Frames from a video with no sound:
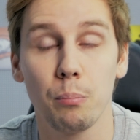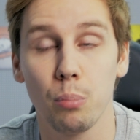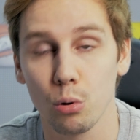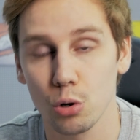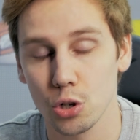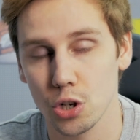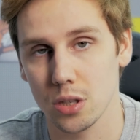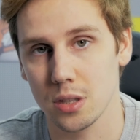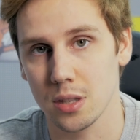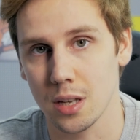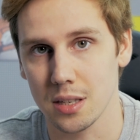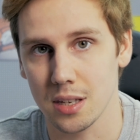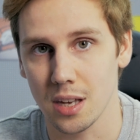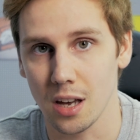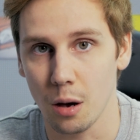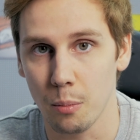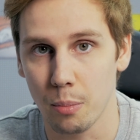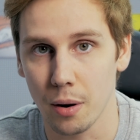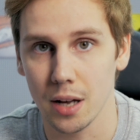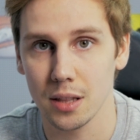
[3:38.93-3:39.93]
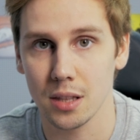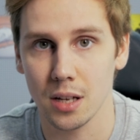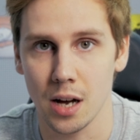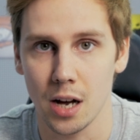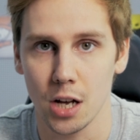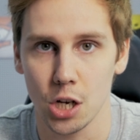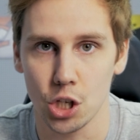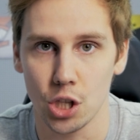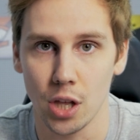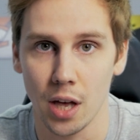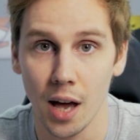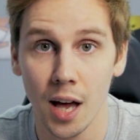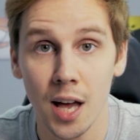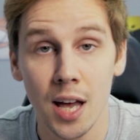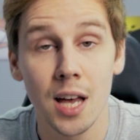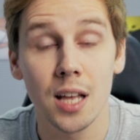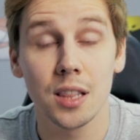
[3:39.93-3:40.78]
по 16 гигабайт каждая.